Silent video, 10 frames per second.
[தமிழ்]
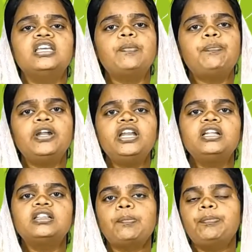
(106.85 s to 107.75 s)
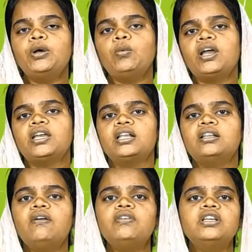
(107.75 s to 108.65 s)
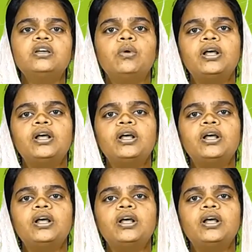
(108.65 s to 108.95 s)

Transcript: எப்படி நீ தப்பிடுவாய் அதாவது